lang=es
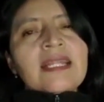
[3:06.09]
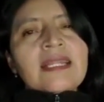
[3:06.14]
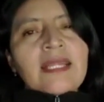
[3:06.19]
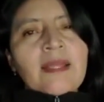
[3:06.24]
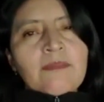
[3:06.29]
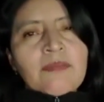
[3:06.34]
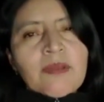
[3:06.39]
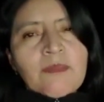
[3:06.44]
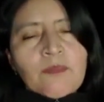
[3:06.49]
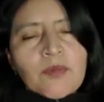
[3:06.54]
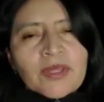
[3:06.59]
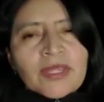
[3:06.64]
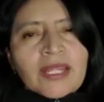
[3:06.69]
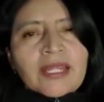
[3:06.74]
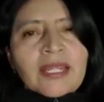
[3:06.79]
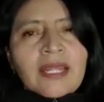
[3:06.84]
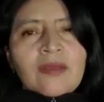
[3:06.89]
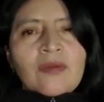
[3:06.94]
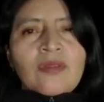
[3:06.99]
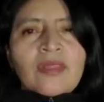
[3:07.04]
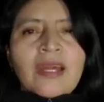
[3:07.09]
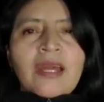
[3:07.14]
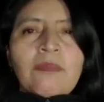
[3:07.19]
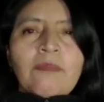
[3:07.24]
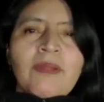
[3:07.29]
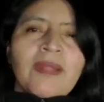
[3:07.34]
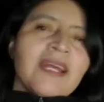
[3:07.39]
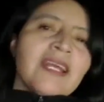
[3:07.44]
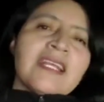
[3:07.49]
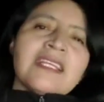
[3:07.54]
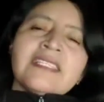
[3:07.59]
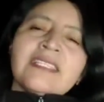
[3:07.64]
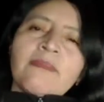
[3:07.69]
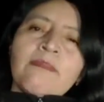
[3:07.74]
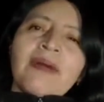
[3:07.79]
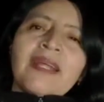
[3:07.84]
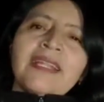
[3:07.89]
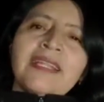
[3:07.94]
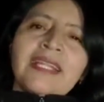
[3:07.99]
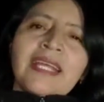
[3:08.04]
también puedan ayudar para que se
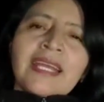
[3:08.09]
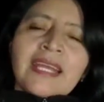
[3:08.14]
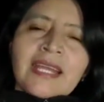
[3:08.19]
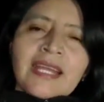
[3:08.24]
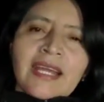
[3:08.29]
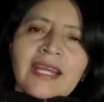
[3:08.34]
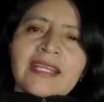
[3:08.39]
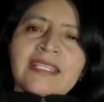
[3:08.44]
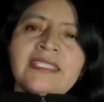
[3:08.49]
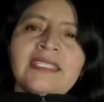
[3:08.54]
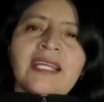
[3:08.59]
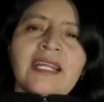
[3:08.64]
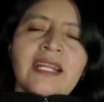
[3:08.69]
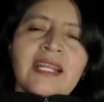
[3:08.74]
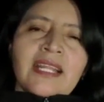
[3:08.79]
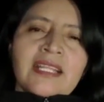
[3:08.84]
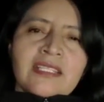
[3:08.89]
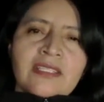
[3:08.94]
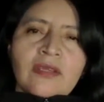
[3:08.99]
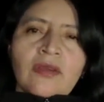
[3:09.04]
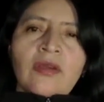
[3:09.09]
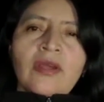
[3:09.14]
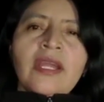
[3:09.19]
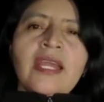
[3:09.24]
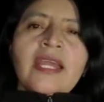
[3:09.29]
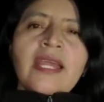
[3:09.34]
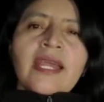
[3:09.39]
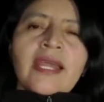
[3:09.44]
mantenga esta relación